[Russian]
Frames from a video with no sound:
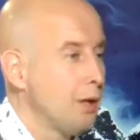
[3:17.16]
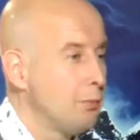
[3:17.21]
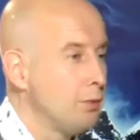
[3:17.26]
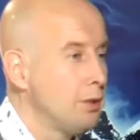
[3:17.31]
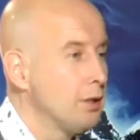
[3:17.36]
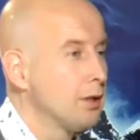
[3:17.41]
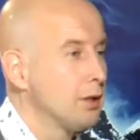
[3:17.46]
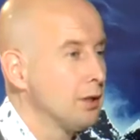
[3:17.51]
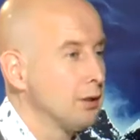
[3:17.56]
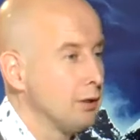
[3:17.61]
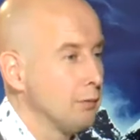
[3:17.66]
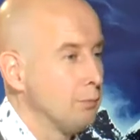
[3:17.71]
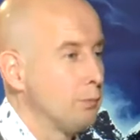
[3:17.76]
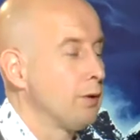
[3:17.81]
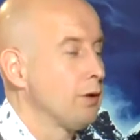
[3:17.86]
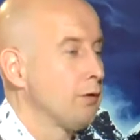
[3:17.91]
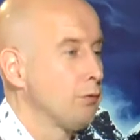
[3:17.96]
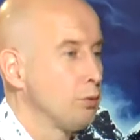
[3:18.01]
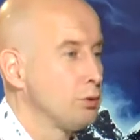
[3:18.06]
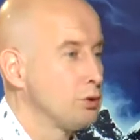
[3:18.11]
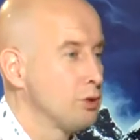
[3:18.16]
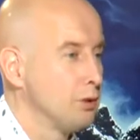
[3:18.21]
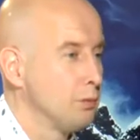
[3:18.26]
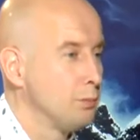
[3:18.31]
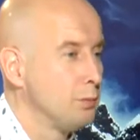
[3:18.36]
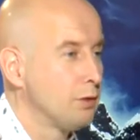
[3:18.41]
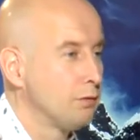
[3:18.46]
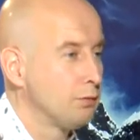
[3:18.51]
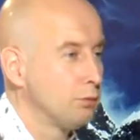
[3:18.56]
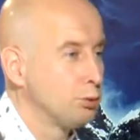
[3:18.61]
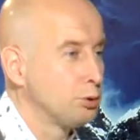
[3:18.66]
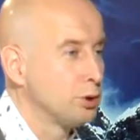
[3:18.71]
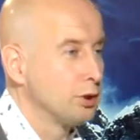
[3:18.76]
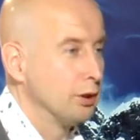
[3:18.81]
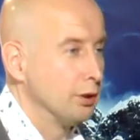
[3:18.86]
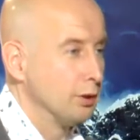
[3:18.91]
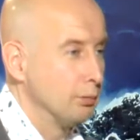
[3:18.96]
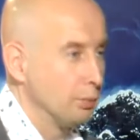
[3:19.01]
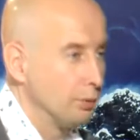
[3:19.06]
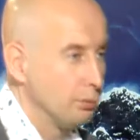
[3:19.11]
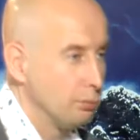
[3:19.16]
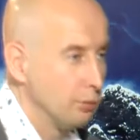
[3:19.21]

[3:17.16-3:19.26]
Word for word: мир — это в первую очередь мир в душе, например.